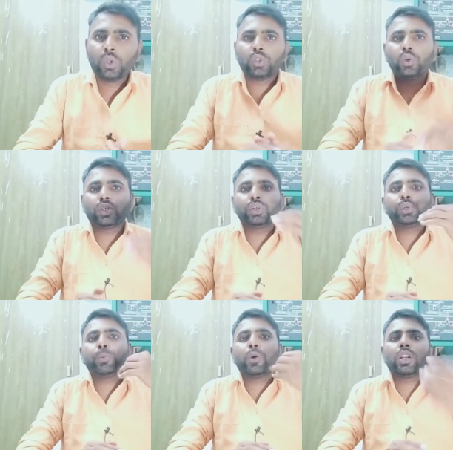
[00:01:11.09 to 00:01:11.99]
तो कोई
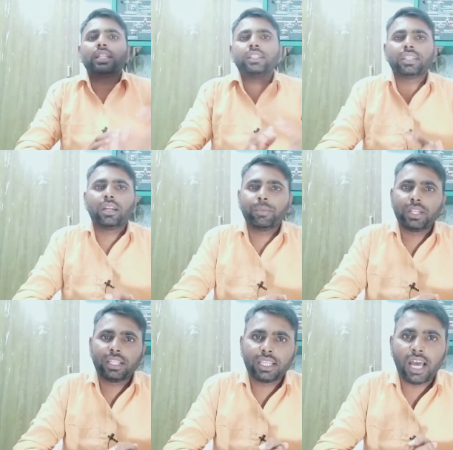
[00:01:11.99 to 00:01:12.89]
बोल रहा था सर मेरा
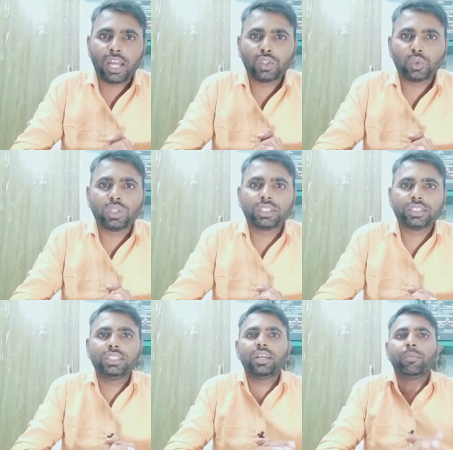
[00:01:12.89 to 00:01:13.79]
तैयारी तो
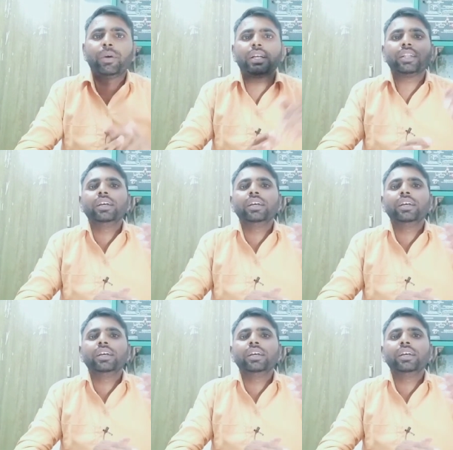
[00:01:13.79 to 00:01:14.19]
अच्छी है बट